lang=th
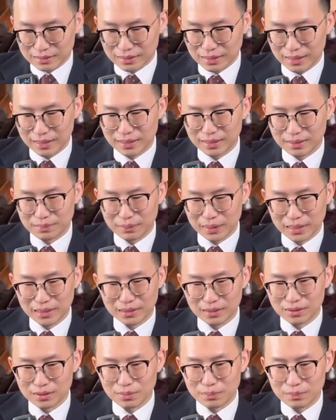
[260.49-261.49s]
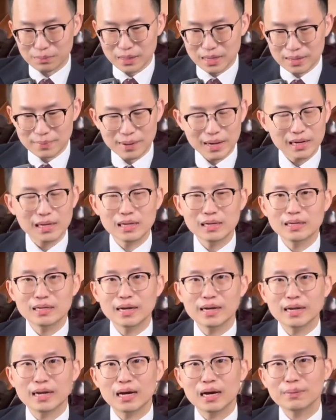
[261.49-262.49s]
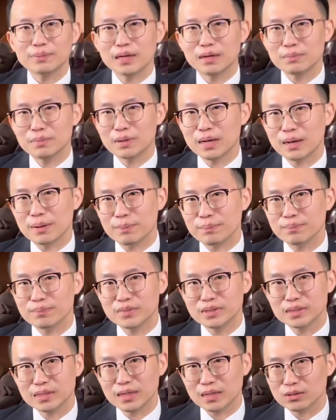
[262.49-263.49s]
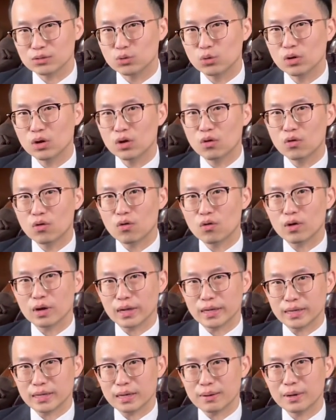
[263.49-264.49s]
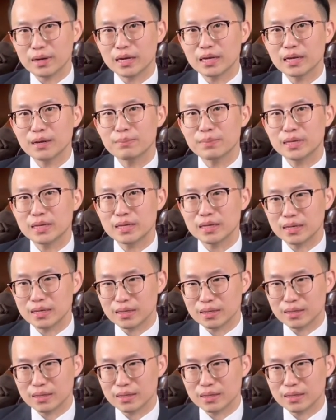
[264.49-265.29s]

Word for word: เทรนมันก็มีมาเรื่อยๆนะครับ ทั้งแบบจากทั่วโลกอะไรเงี้ยมันก็ยังมี